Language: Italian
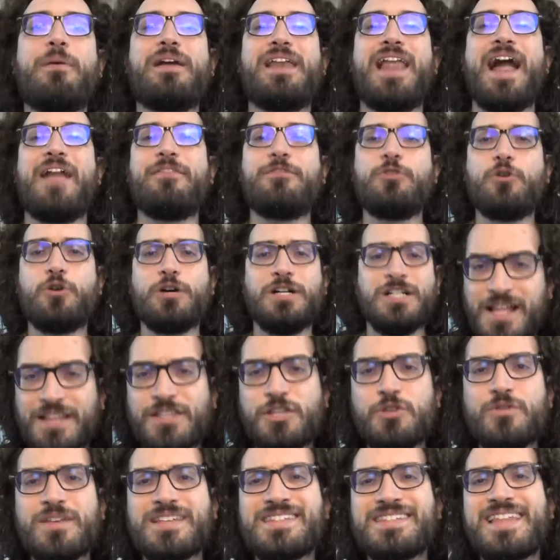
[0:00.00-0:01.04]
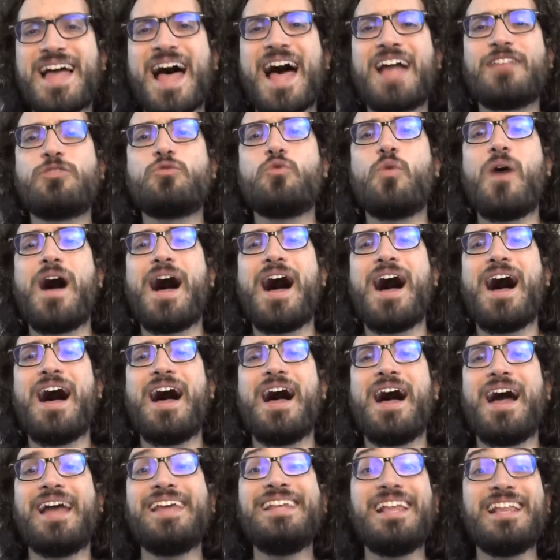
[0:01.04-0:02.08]
parlando di una
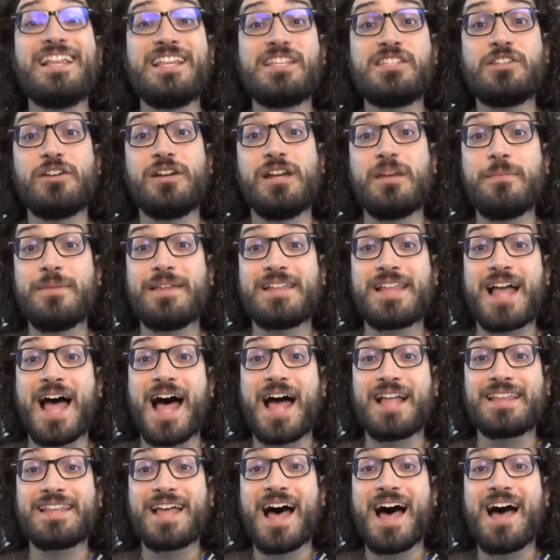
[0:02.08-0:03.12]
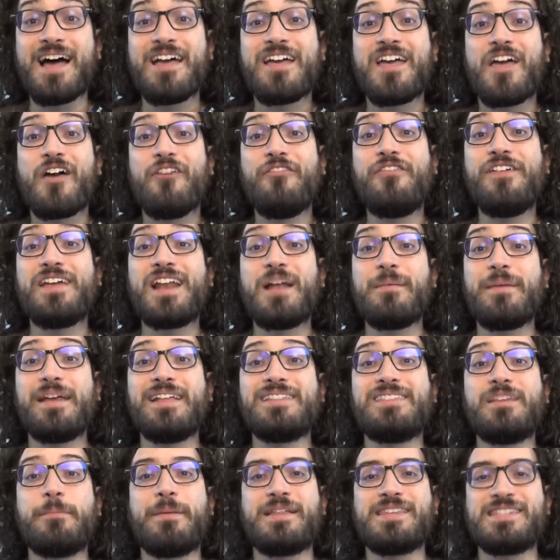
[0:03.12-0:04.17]
statua eh, in edizione limitata
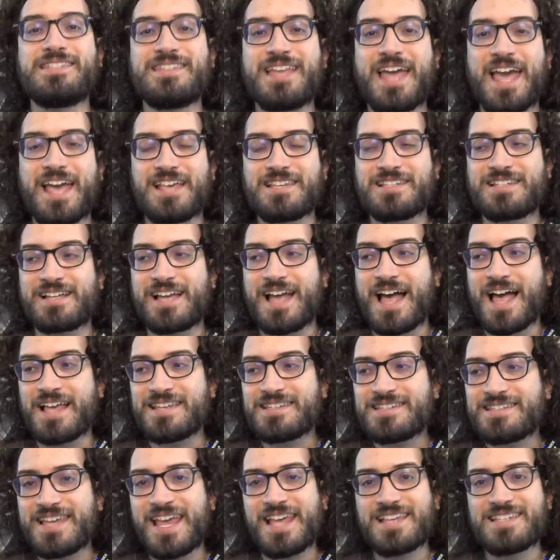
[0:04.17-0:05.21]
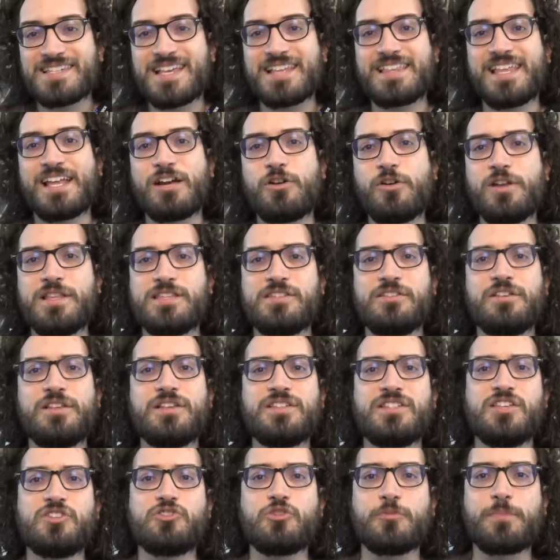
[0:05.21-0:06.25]
veramente pazzesca. Se siete dei
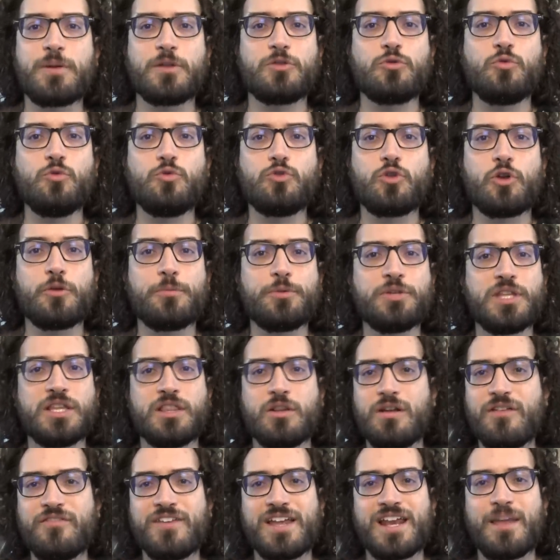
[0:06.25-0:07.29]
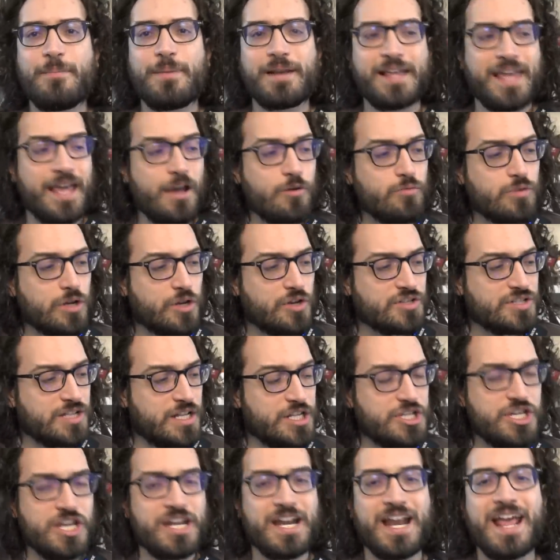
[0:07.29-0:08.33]
collezionisti soprattutto non potete non averla perché una cosa
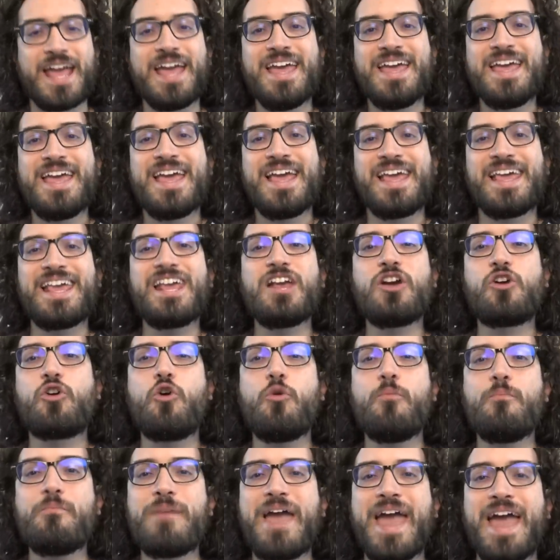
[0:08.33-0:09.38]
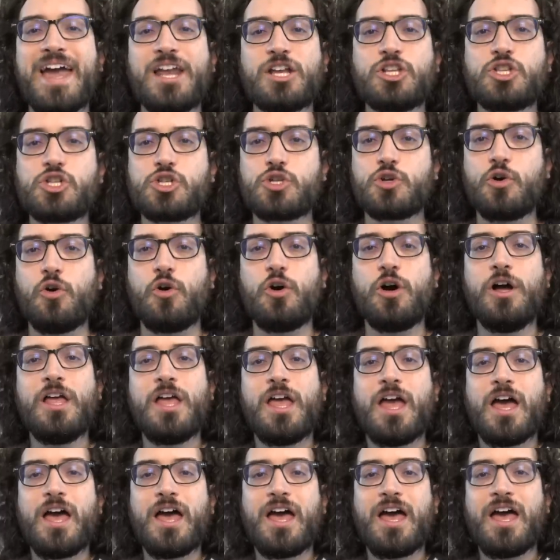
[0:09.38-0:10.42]
del genere in commercio
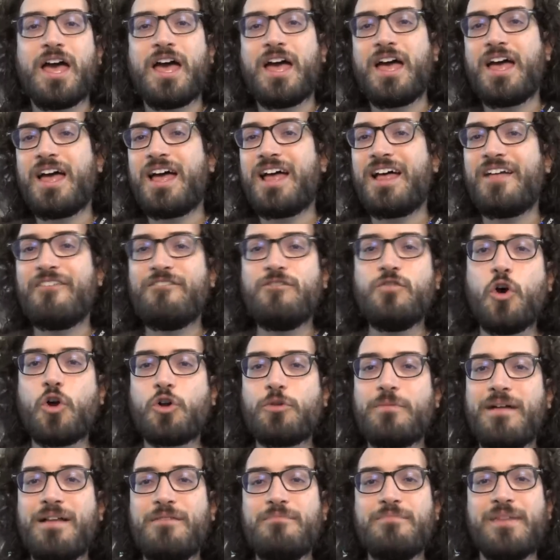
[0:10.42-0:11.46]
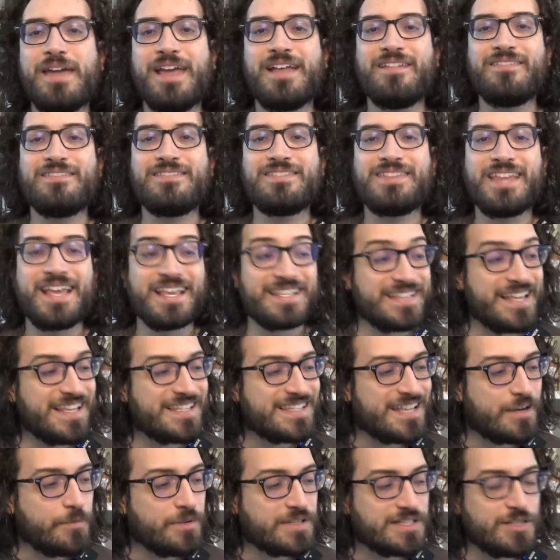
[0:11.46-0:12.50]
eh, normalmente
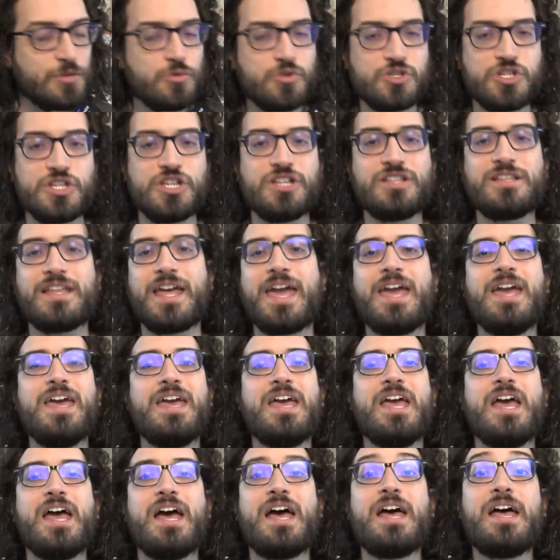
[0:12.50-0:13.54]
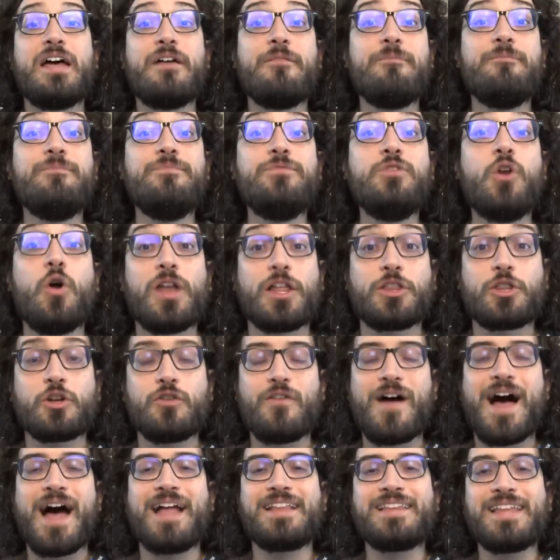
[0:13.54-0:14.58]
senza queste uscite eh, non la
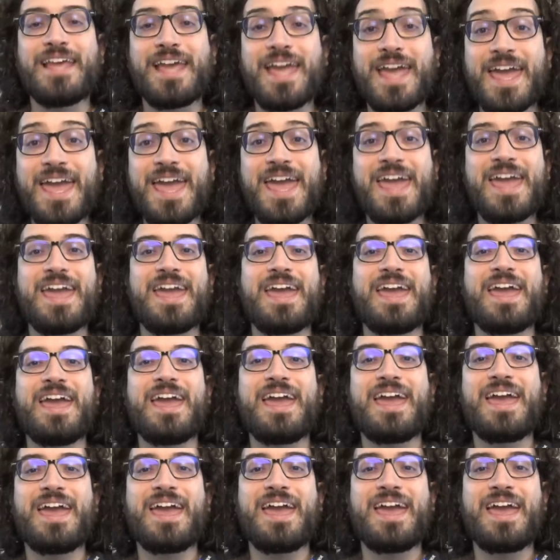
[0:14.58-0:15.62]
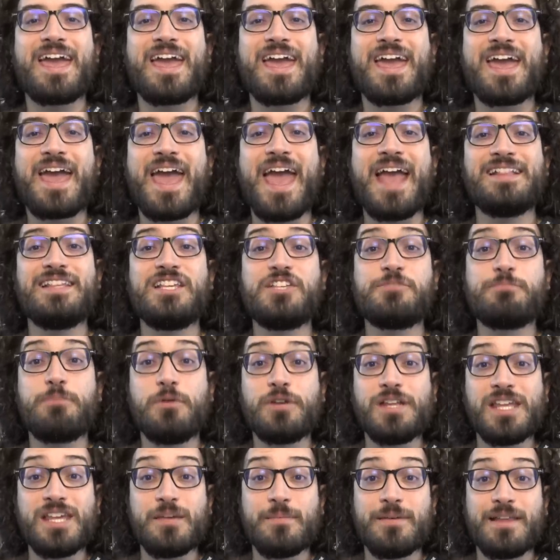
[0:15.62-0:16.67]
trovate e eh, è
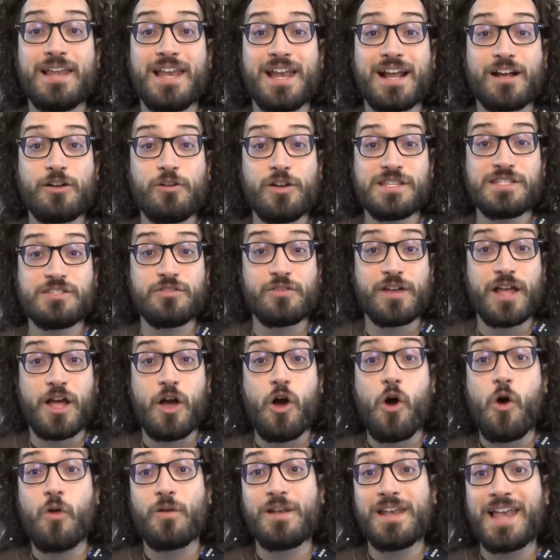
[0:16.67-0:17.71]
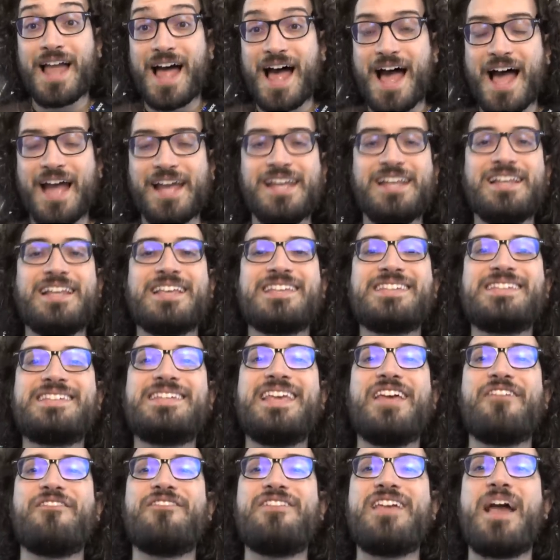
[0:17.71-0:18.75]
disponibile la collezione online
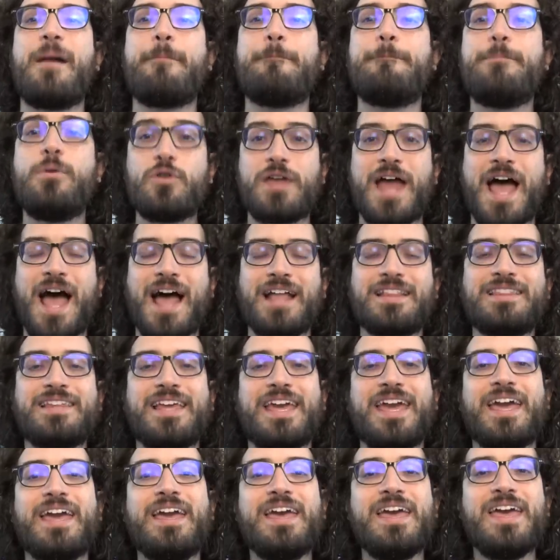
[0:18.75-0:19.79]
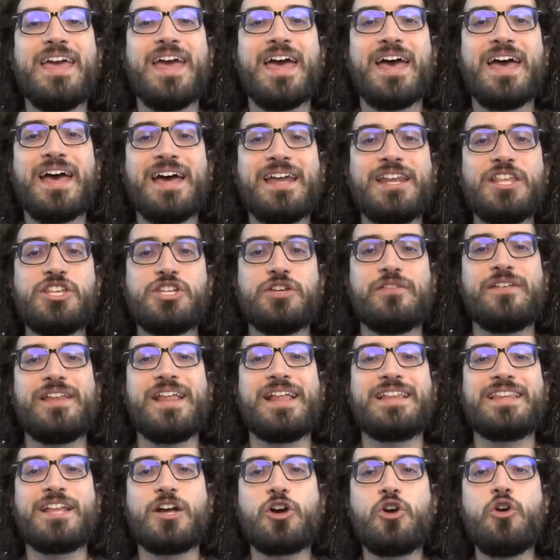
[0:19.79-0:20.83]
se vi abbonate eh,
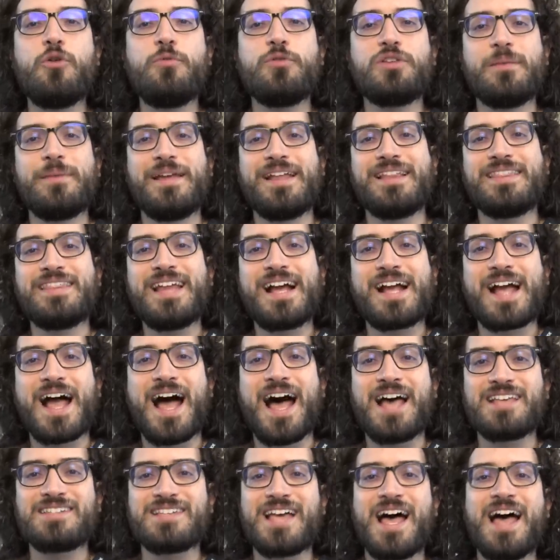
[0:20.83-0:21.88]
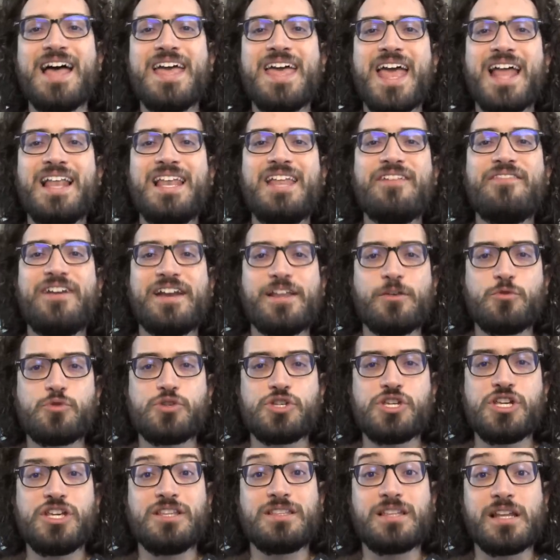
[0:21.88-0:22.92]
riceverete comodamente a casa le varie
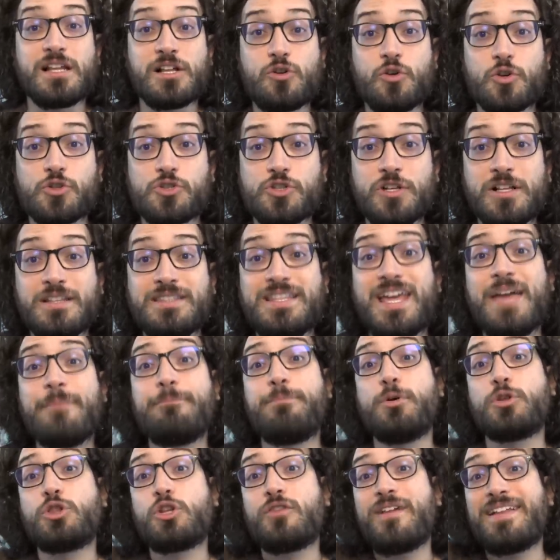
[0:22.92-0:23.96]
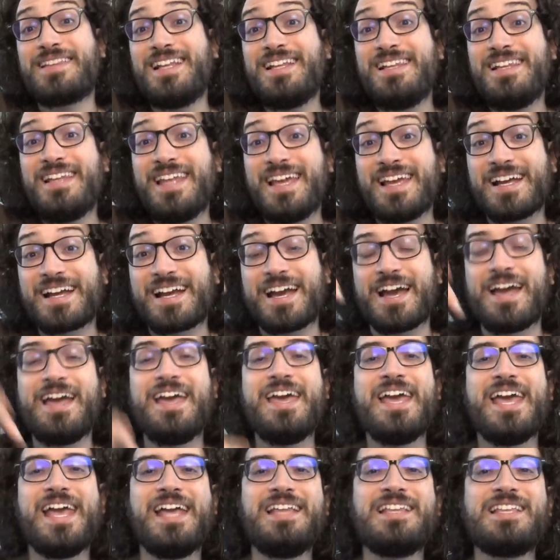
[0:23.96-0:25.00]
uscite nel corso del tempo. Trovate il link
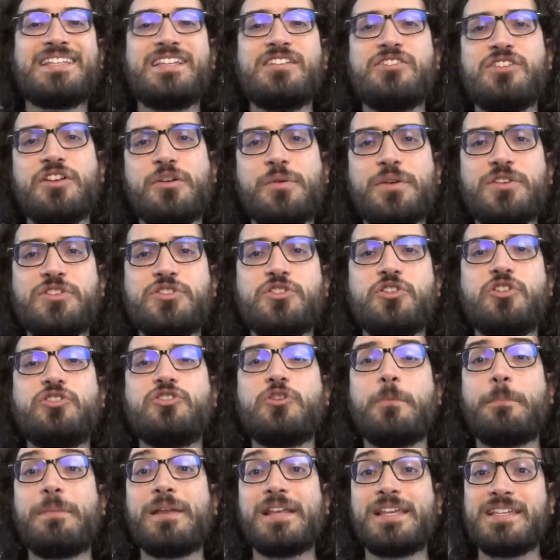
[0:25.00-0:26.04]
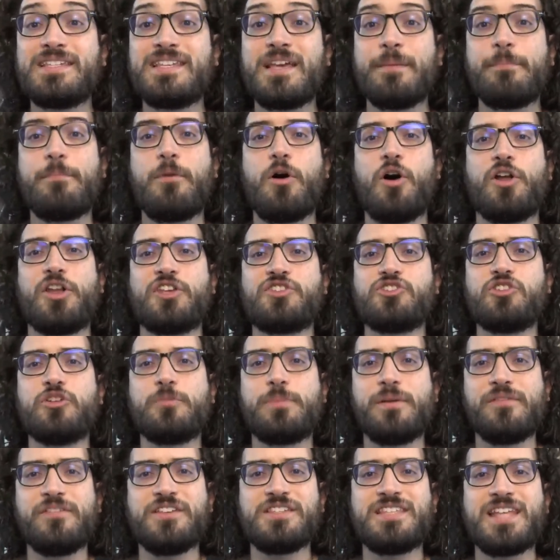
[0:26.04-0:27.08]
in descrizione qui sotto. Per chi si abbona sono
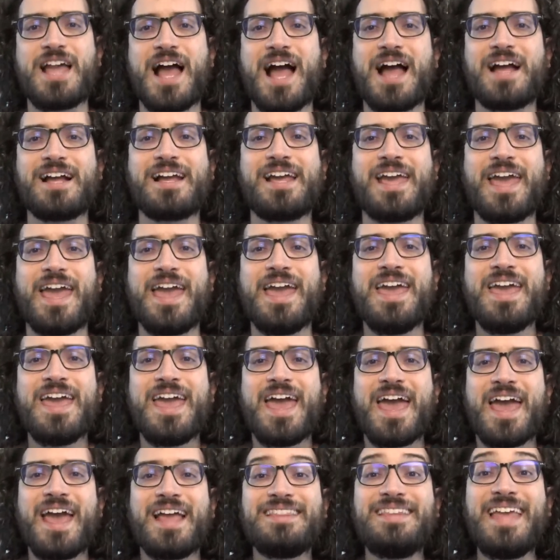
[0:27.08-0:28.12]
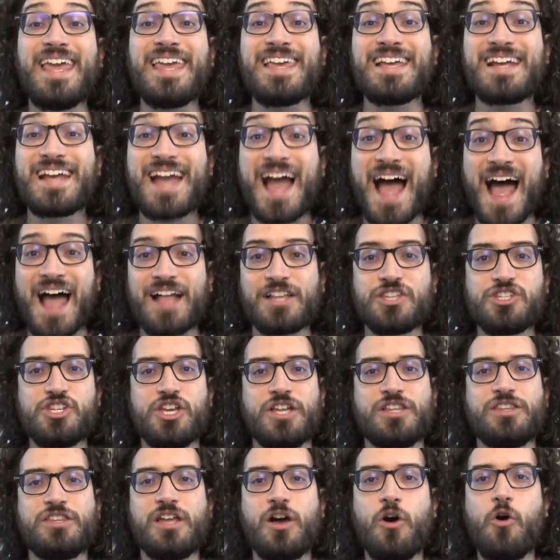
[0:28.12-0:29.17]
previsti anche eh, dei
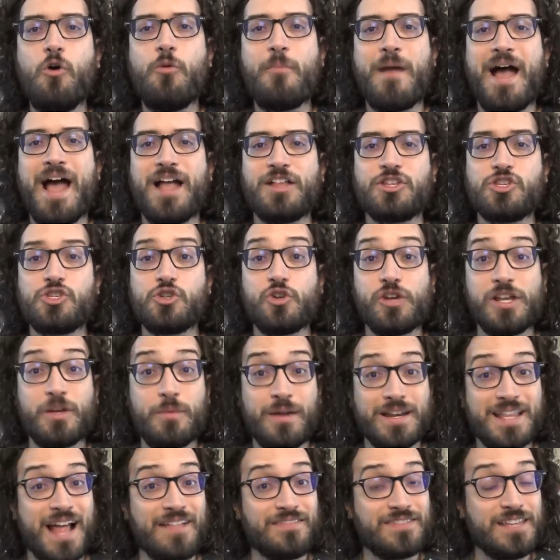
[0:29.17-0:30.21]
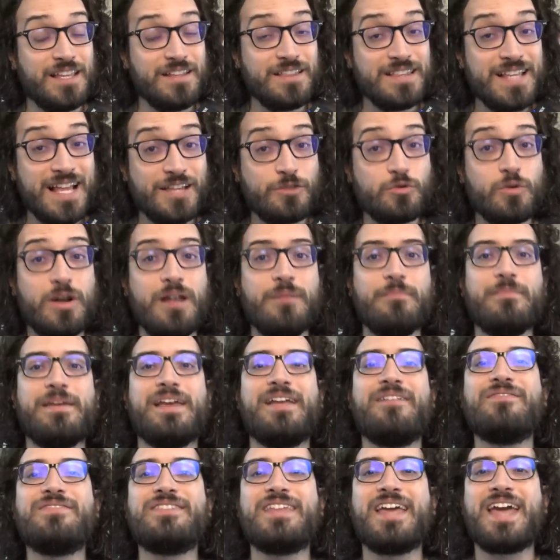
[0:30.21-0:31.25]
gadget omaggio riguardanti
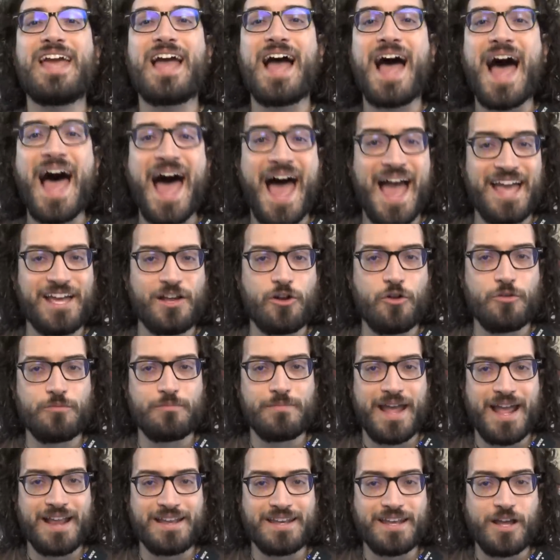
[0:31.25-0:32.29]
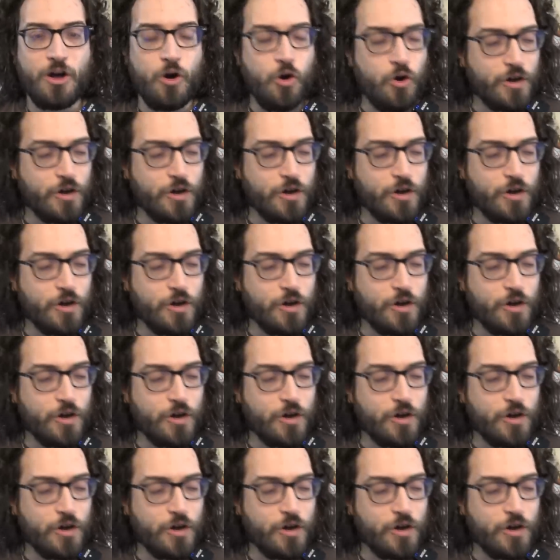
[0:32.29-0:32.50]
naturalmente Iron Man.